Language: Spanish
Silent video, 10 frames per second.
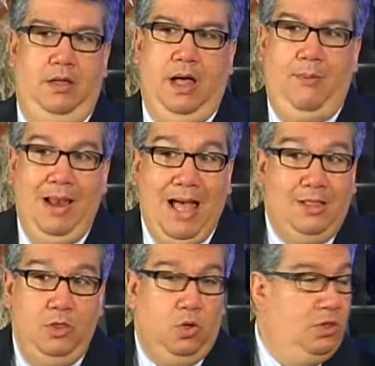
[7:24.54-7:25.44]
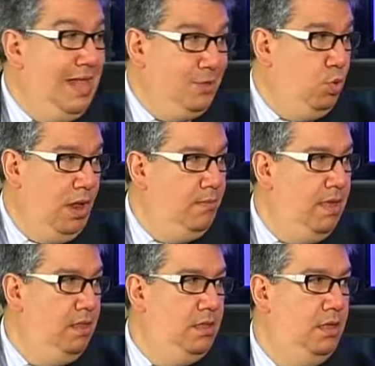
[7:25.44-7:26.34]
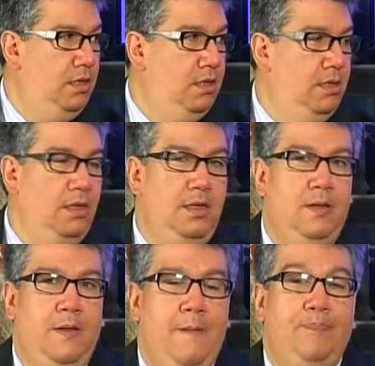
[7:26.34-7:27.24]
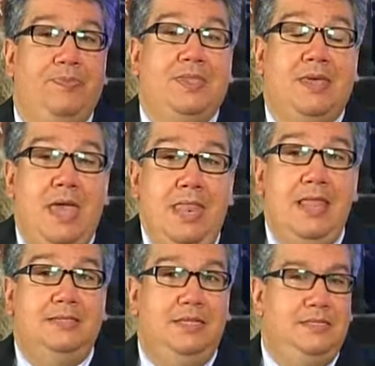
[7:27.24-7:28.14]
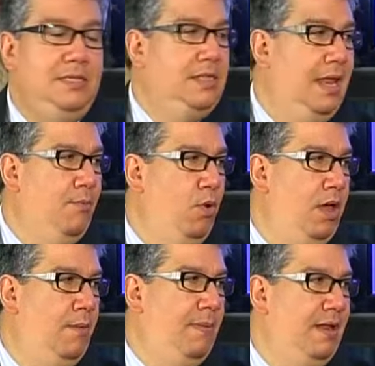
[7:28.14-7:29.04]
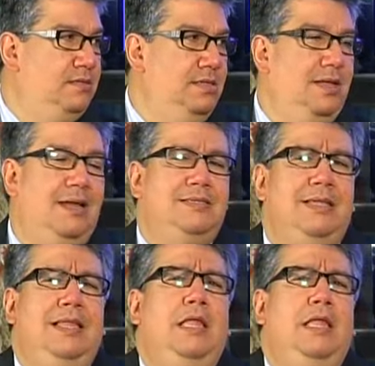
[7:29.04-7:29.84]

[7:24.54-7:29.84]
hablando naturalmente, ¿Qué necesita la mujer para excitarse?